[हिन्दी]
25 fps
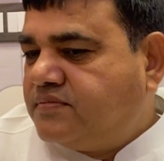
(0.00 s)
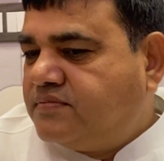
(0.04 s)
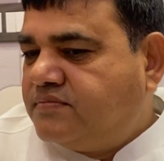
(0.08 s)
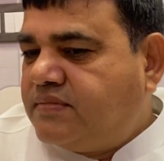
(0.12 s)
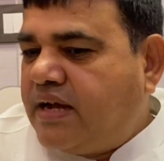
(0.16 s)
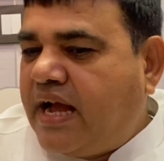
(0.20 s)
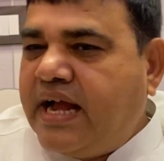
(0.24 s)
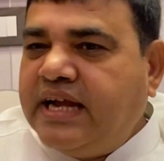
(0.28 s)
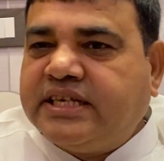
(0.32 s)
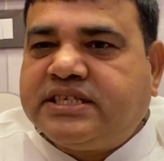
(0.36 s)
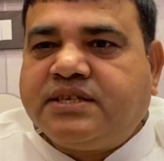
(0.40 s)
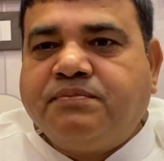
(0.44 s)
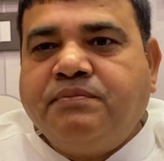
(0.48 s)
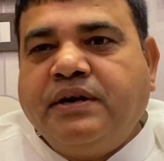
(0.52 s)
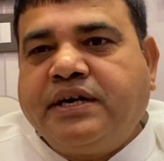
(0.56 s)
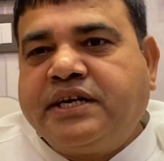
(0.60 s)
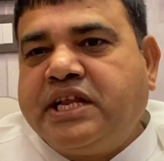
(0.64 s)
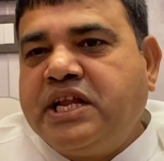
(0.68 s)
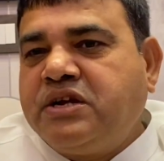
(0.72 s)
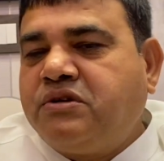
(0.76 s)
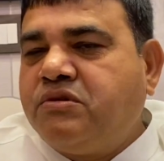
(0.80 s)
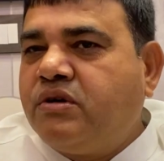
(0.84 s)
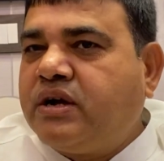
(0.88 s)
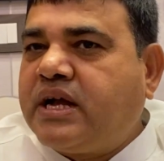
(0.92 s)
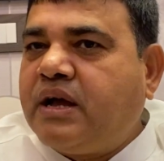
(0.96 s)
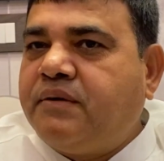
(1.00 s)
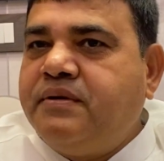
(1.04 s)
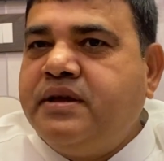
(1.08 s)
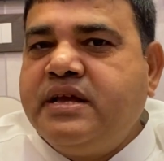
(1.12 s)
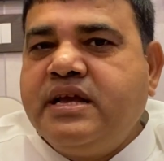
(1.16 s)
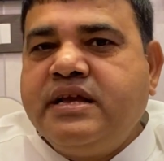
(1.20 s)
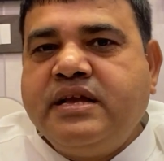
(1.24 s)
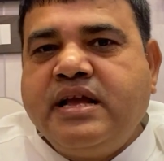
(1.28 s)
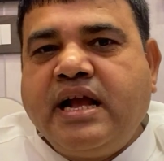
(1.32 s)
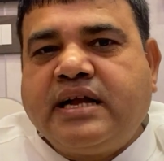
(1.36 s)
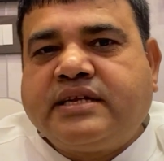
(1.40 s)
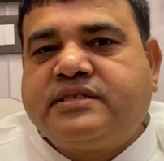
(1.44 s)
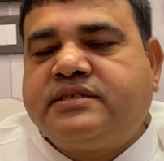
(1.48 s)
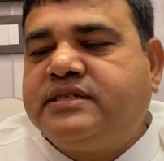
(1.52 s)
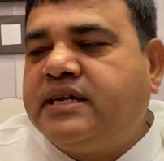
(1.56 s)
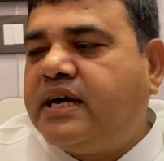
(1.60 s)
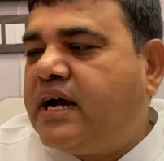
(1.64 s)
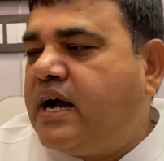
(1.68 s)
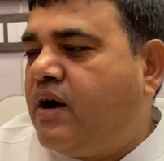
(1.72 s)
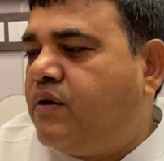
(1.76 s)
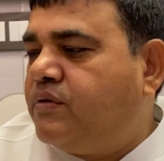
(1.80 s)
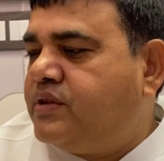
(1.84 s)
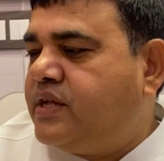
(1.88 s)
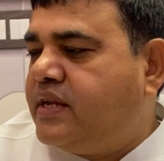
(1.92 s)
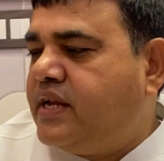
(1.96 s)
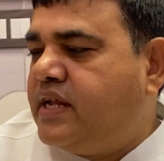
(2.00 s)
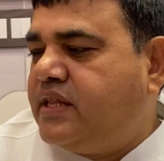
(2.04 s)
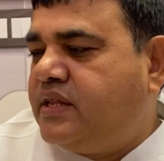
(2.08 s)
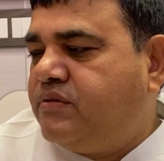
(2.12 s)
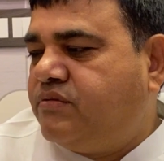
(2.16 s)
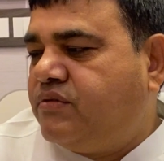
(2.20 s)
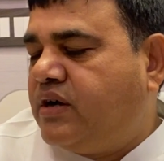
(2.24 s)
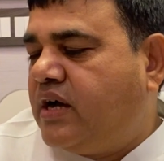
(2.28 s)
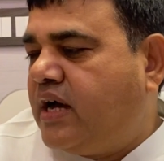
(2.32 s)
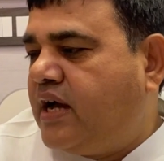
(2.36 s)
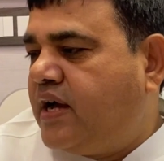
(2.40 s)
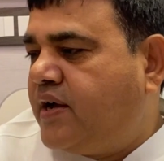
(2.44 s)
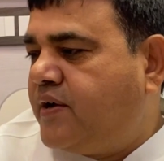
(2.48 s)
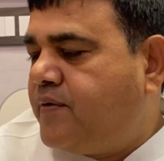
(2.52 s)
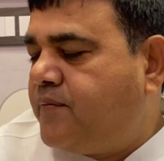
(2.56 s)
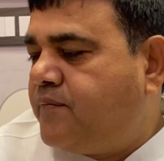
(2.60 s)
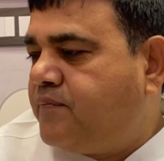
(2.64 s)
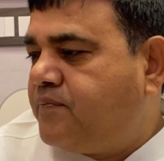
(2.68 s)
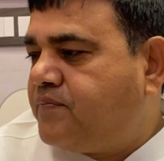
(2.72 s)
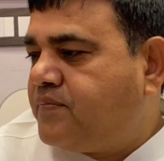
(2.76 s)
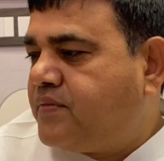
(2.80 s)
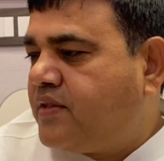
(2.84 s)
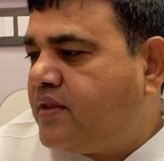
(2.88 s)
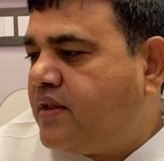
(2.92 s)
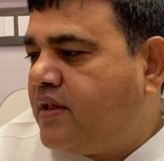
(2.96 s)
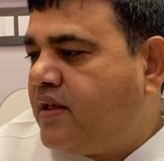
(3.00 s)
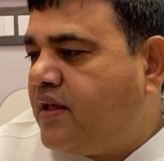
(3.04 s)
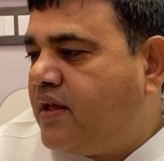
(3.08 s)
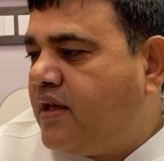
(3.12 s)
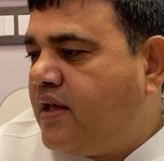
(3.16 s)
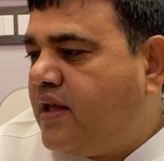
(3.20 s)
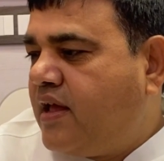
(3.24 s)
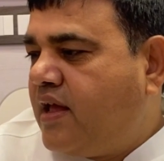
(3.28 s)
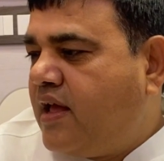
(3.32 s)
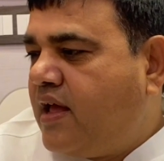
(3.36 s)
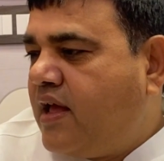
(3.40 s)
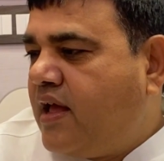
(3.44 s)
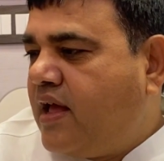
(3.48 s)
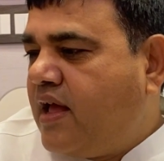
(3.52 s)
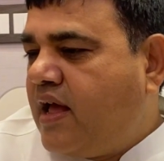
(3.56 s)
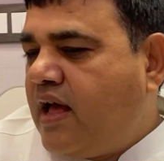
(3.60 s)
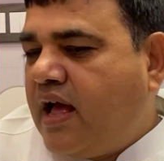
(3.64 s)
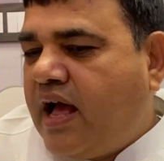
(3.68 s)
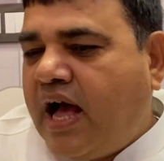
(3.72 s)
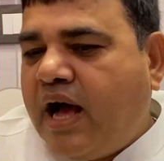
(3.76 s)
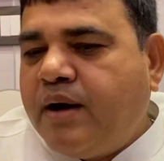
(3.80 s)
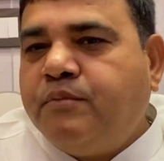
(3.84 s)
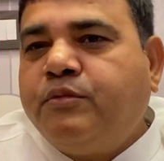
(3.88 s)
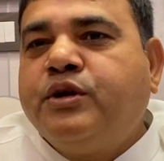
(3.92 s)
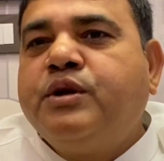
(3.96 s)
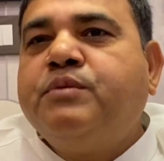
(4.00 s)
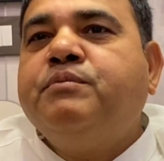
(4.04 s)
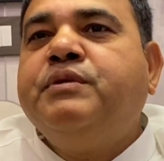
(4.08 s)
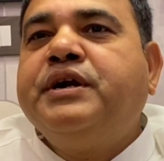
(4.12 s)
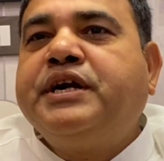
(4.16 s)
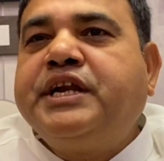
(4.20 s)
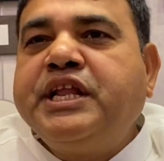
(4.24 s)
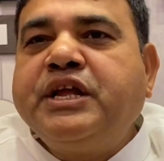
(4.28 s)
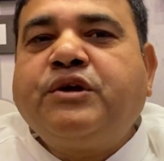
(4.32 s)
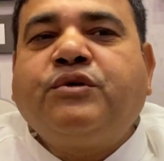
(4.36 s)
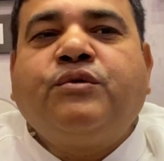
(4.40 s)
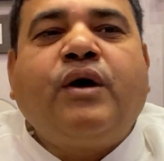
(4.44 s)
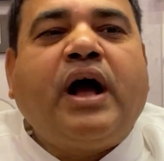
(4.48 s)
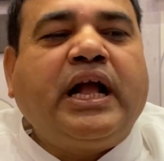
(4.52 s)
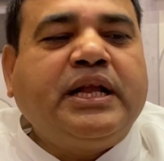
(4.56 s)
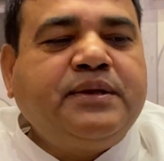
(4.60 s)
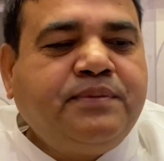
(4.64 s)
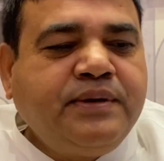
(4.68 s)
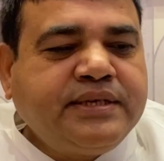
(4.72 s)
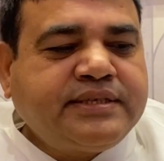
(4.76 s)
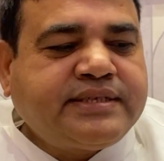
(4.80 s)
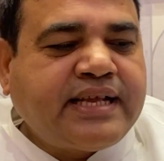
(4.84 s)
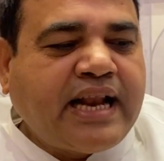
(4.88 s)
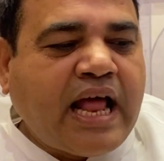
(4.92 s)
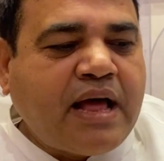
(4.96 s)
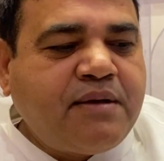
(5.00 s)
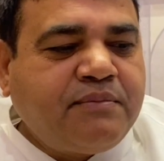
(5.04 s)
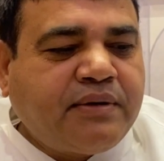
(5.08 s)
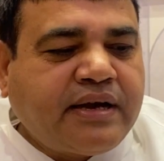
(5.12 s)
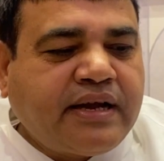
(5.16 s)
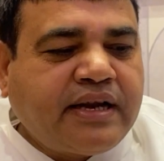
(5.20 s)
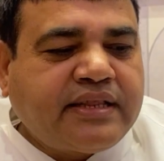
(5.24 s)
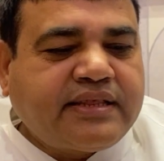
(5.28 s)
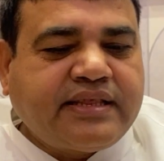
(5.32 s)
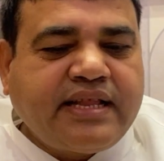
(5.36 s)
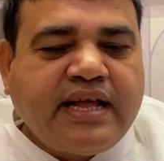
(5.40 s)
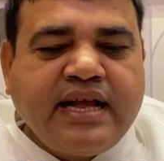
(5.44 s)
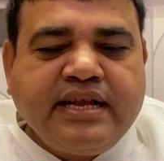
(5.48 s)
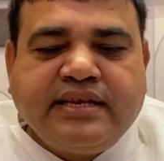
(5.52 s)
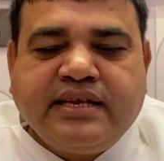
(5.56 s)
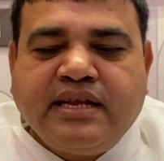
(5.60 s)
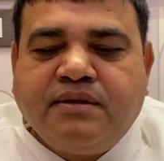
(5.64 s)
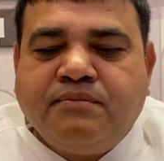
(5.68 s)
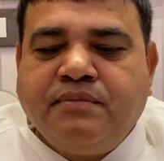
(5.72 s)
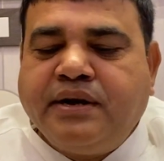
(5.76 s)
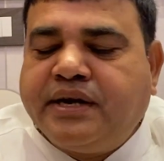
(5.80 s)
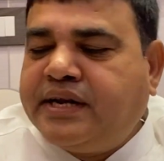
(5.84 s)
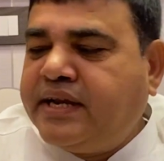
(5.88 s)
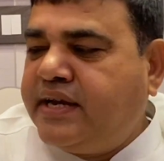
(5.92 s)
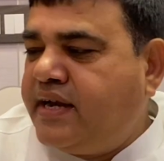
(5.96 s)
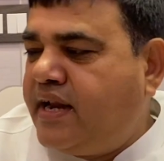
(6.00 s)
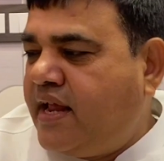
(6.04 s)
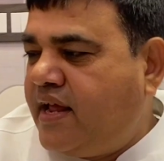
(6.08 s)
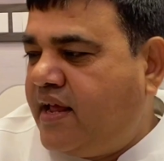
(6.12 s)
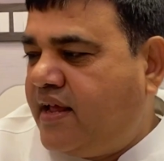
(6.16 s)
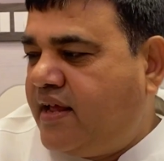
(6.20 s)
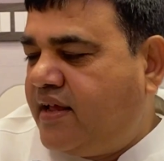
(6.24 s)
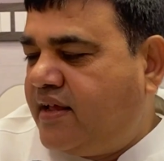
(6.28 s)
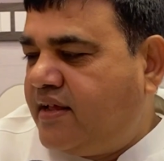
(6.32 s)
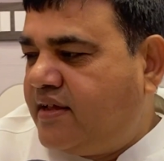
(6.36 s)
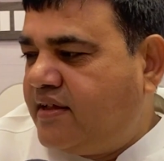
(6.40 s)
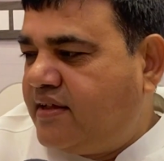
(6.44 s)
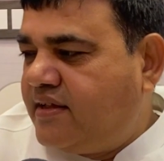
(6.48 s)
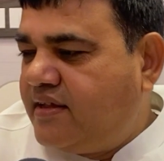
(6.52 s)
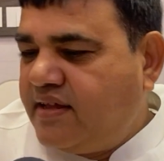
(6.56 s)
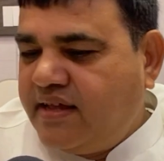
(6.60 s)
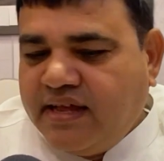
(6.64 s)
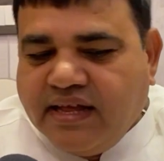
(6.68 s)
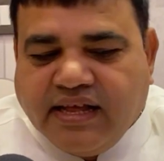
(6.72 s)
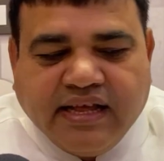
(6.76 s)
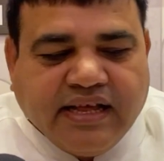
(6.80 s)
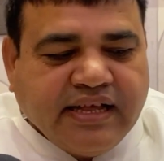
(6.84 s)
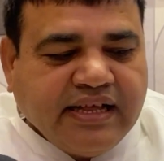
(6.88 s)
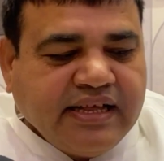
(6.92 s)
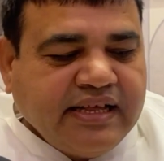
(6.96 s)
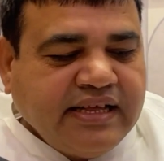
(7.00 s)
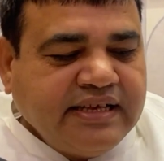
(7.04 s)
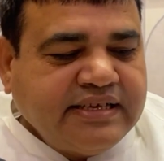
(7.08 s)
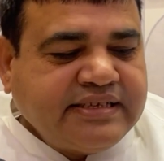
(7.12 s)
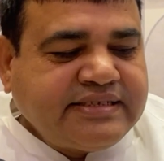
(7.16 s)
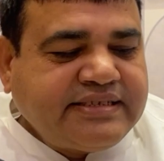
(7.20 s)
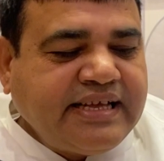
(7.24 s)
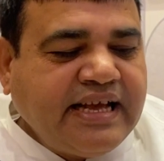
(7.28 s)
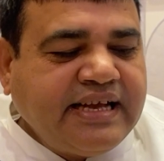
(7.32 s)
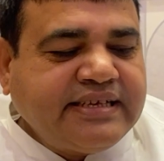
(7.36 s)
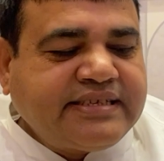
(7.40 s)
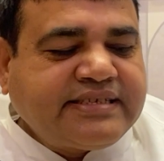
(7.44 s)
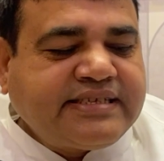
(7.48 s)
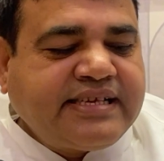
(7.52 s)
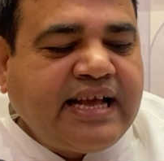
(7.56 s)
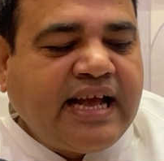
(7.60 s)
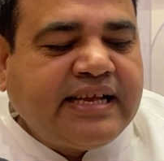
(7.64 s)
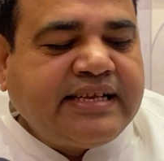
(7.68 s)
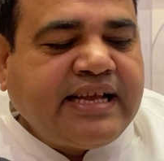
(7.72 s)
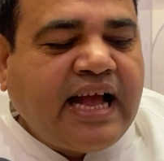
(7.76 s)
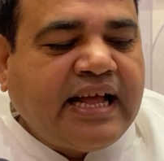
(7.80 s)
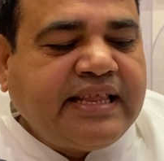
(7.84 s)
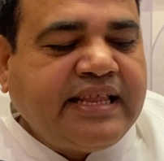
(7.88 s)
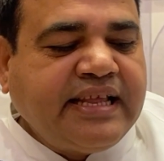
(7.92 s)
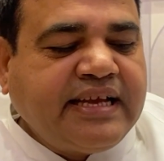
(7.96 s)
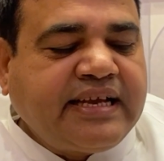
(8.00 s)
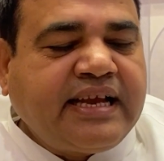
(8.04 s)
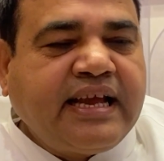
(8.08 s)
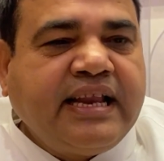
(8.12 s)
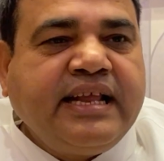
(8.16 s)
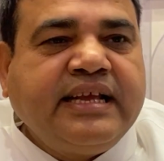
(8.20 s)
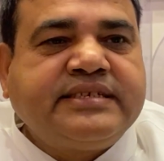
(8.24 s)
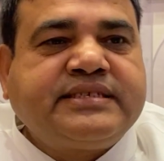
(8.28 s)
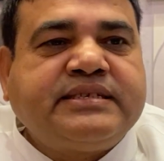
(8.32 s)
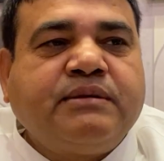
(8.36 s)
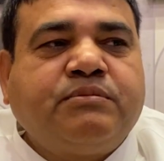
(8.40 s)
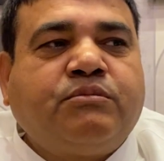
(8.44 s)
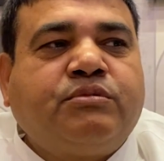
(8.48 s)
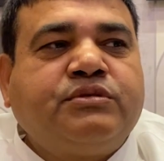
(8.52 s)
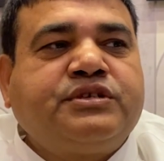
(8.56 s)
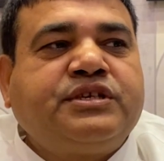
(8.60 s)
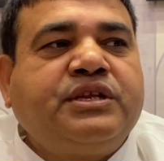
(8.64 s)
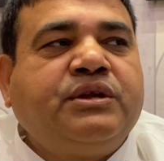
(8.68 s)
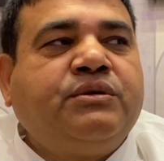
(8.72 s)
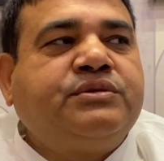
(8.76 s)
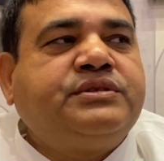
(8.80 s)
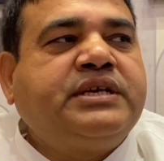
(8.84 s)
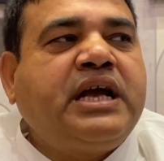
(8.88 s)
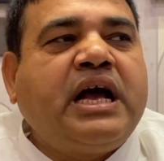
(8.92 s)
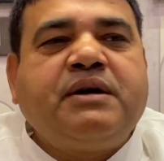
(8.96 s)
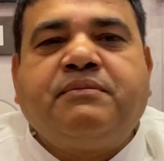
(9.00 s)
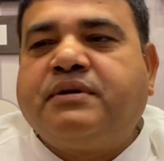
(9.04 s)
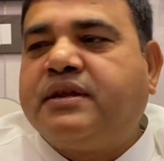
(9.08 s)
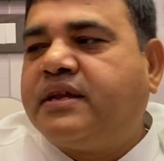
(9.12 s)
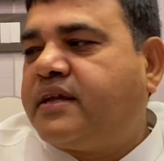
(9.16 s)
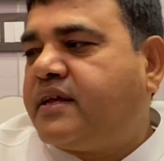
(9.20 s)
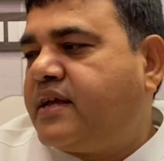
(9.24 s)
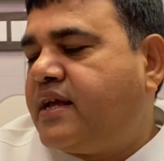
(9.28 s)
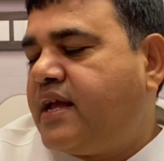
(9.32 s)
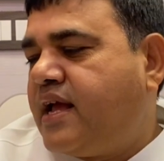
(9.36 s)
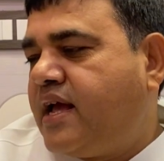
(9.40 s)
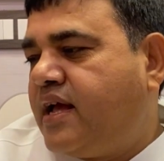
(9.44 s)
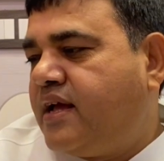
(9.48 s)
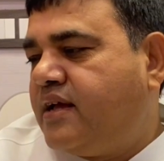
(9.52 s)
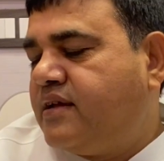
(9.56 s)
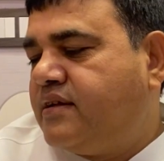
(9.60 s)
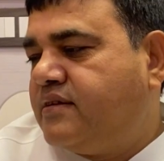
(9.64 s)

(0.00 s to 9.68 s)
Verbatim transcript: मैं इस मिट्टी को कभी एक जगह होने नहीं दूंगा हम उन मिट्टी को आज भी सलाम करते हैं जिन मिट्टी ने इस देश की आज़ादी के लिए सब कुछ न्यौछावर किया